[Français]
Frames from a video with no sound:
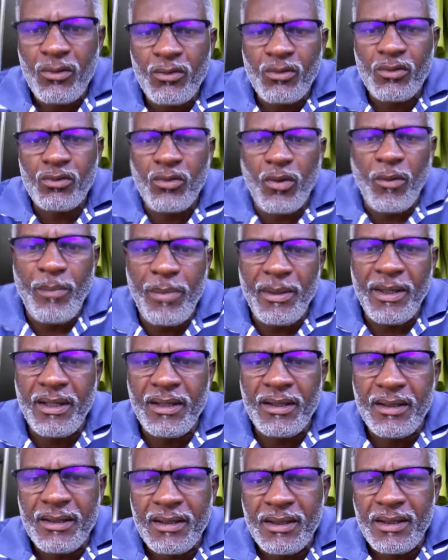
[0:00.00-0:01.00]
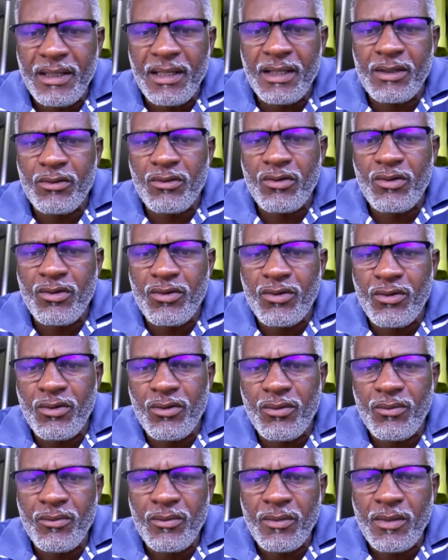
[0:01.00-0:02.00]
Notre Père qui es aux
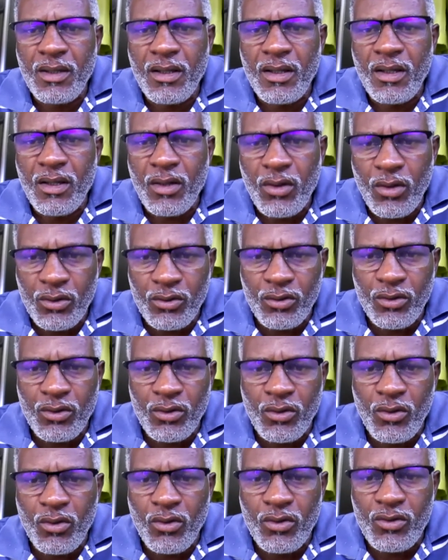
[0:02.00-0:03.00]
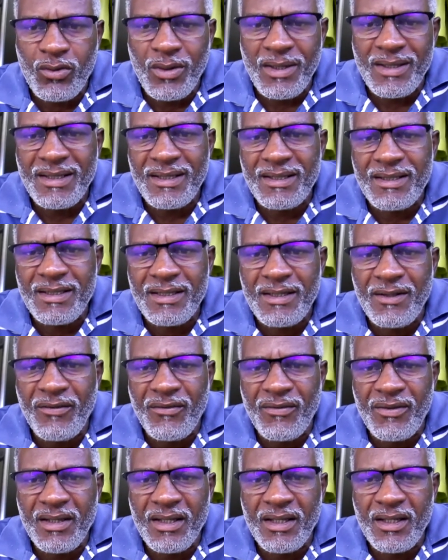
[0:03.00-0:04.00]
cieux, que ton nom soit
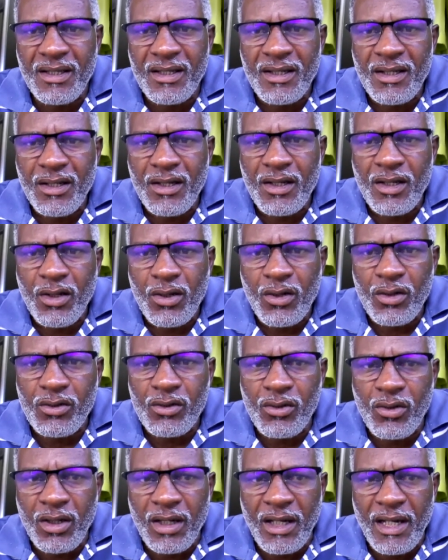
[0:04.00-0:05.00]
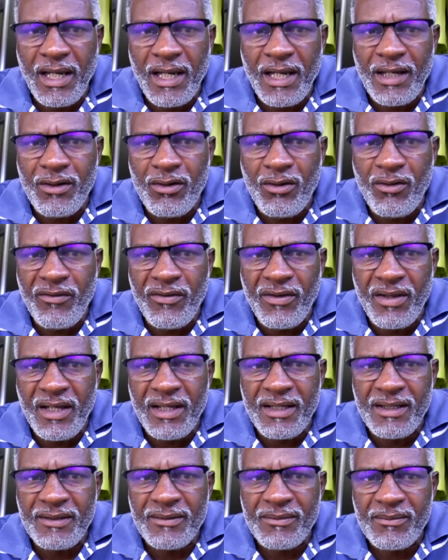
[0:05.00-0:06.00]
sanctifié, que ton règne
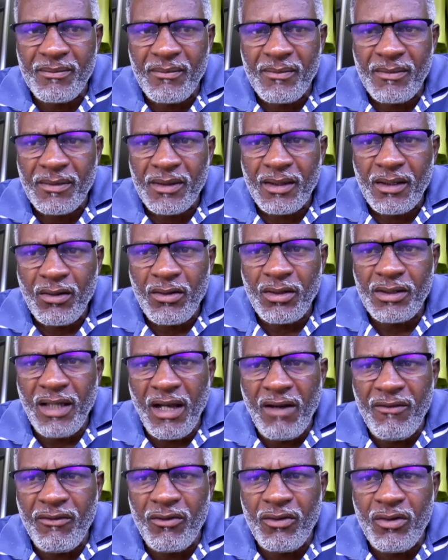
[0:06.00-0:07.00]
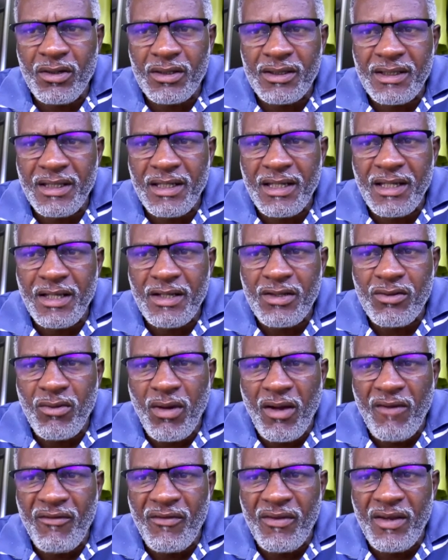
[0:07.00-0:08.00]
vienne, que ta volonté
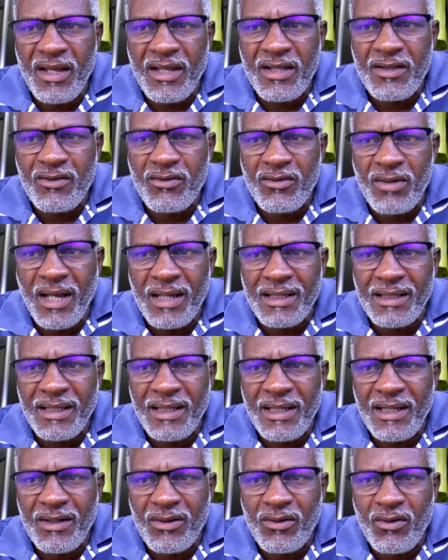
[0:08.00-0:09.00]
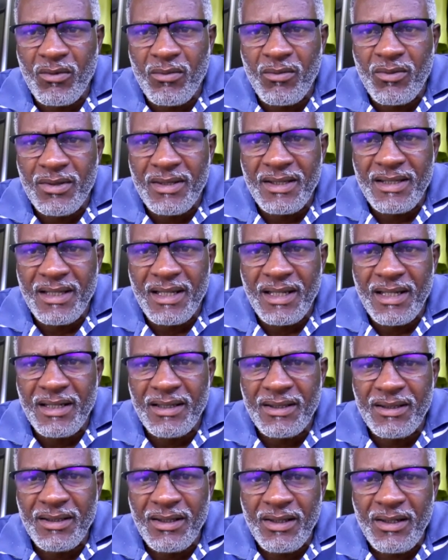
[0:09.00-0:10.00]
soit faite sur la terre comme au ciel.